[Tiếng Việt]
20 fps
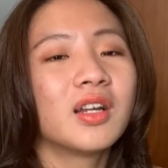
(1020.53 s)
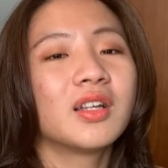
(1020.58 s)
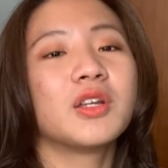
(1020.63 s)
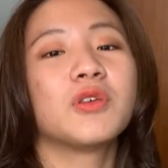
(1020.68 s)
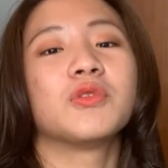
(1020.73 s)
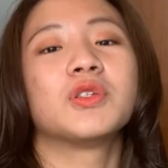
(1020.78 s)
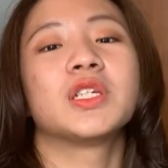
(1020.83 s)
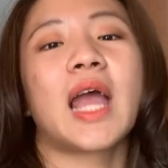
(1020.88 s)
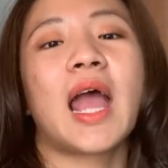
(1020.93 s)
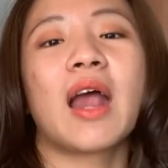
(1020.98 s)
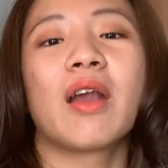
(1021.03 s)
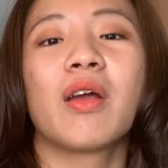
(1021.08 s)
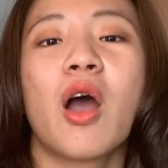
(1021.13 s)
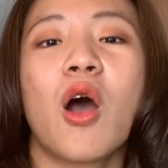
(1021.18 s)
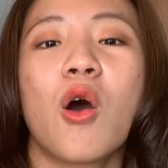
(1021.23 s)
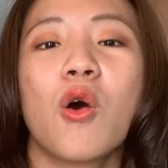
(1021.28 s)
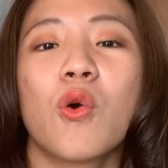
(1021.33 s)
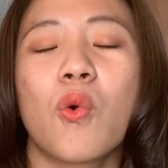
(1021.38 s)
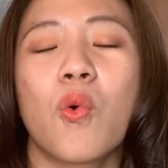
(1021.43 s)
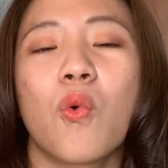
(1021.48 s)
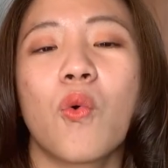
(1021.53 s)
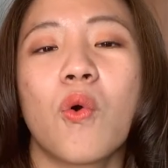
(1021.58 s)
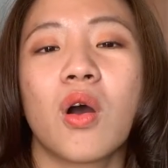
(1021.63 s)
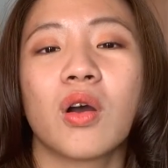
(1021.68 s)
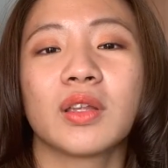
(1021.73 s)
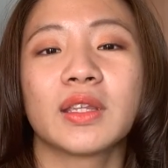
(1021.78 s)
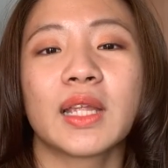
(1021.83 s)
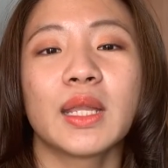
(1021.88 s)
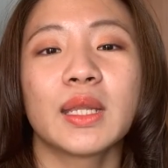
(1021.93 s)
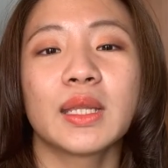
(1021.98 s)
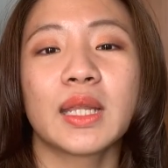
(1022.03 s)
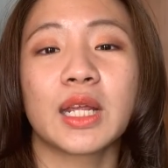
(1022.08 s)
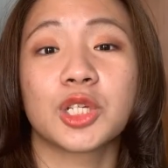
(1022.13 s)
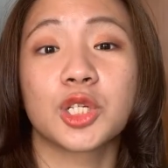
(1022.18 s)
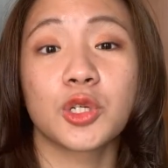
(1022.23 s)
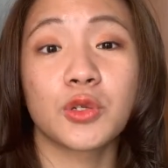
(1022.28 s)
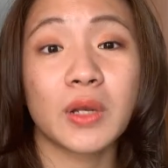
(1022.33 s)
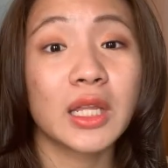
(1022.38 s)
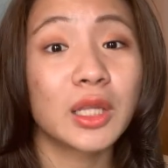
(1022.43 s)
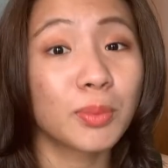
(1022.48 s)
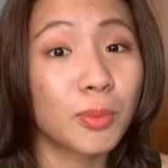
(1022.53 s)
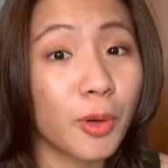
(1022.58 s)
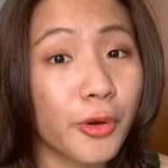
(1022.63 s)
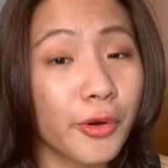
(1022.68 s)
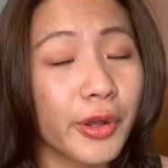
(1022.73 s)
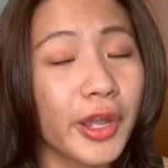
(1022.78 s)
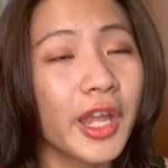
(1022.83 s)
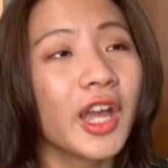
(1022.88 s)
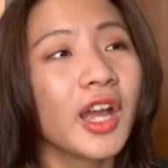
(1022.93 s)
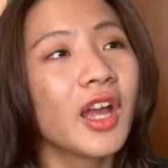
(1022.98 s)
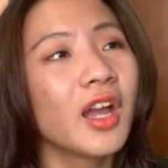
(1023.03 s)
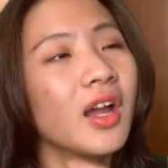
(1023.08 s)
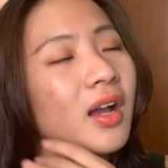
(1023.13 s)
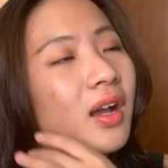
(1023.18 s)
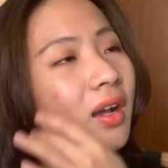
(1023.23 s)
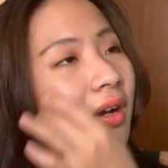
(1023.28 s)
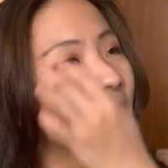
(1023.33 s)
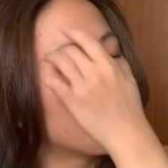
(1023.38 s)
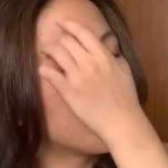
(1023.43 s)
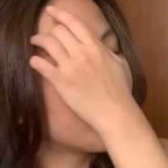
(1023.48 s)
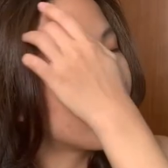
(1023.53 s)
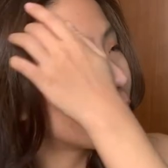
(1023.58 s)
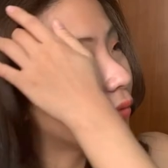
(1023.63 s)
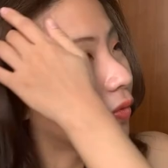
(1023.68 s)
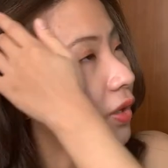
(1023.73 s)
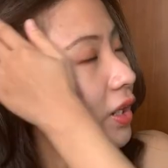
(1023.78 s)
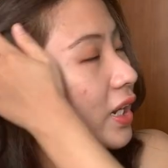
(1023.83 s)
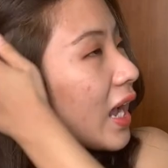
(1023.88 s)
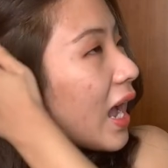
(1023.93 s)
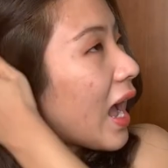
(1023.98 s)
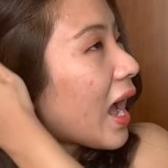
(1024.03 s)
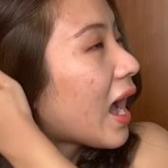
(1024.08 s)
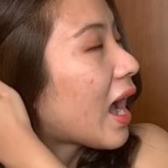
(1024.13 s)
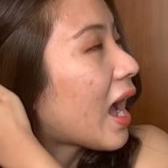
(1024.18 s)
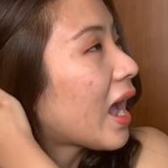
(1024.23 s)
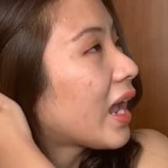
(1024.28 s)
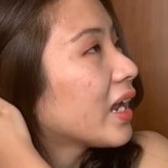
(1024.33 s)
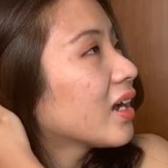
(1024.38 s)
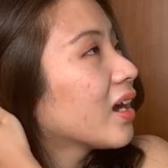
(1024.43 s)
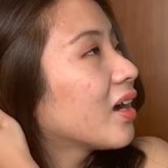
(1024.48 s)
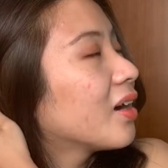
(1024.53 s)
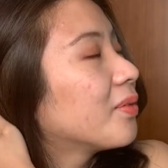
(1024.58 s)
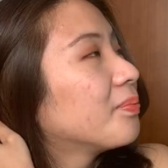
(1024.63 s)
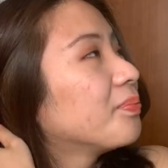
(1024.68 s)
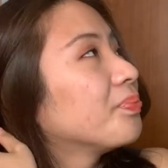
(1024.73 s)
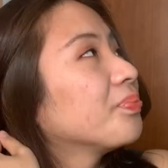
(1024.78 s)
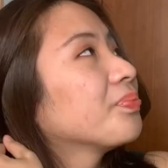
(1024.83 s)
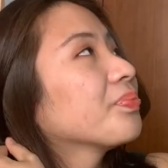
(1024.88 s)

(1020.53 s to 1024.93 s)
điều tra Harry Hole của tác giả Jonas Boy ừ, với cả anh um,